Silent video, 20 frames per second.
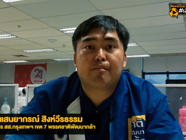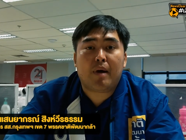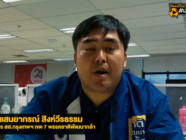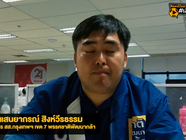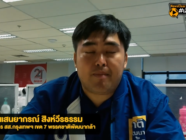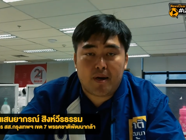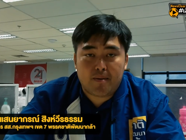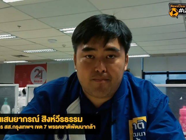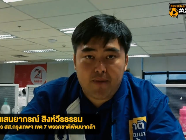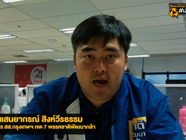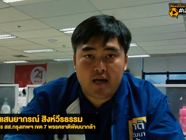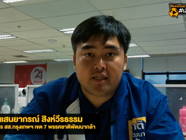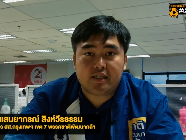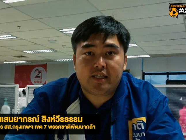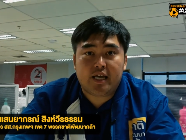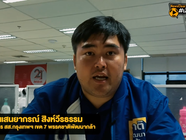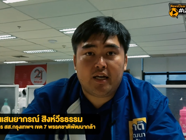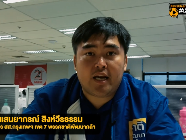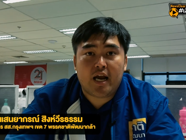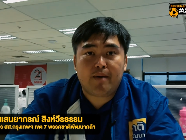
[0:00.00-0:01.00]
ไปเป็นปาก
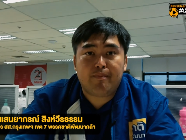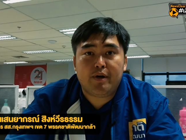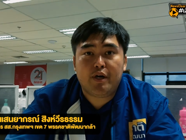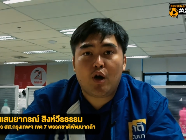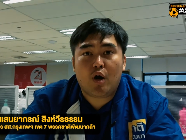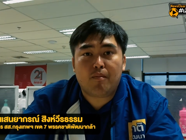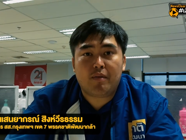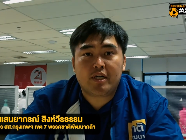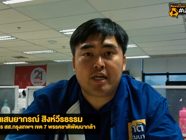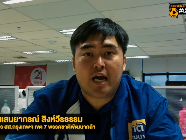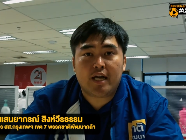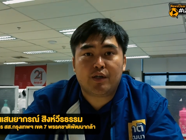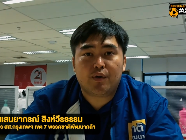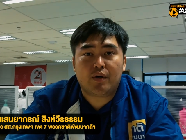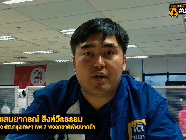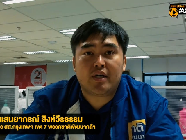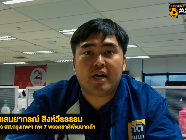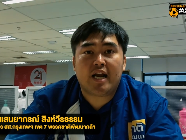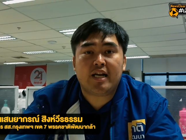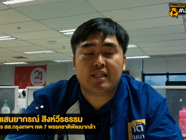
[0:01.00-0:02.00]
เสียงแทนพี่น้องประชา
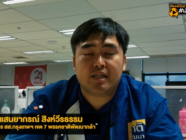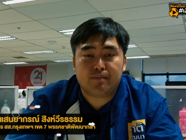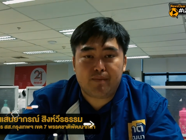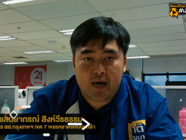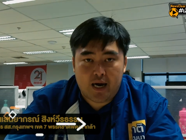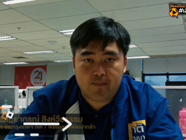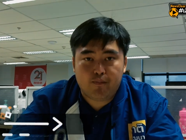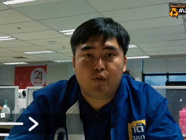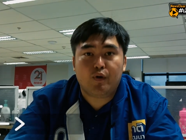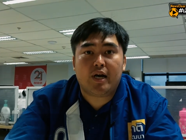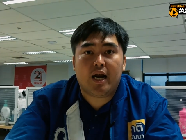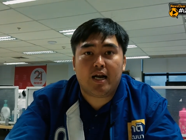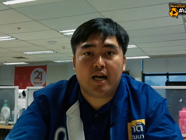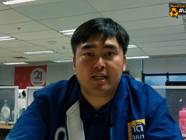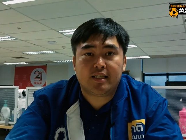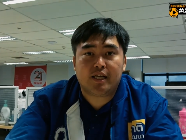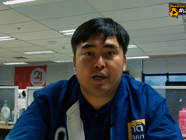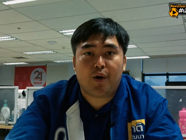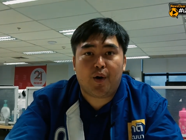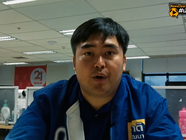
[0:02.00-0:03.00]
ชนในสภาผู้แทน
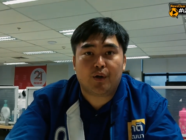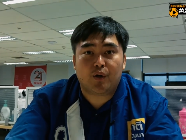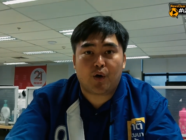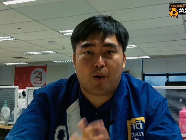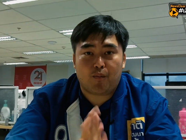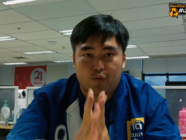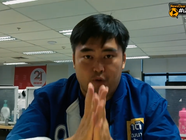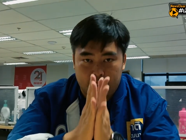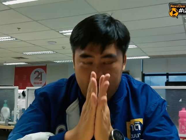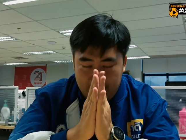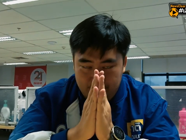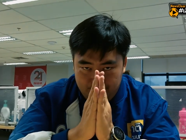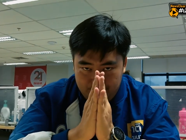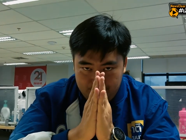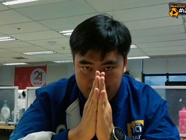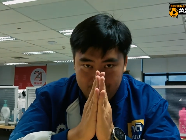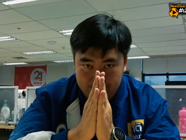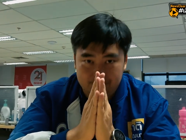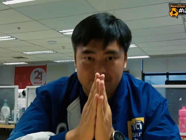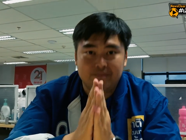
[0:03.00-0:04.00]
ราษฎรขอบคุณครั
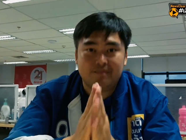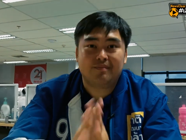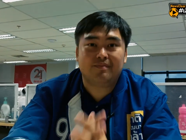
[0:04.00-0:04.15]
บ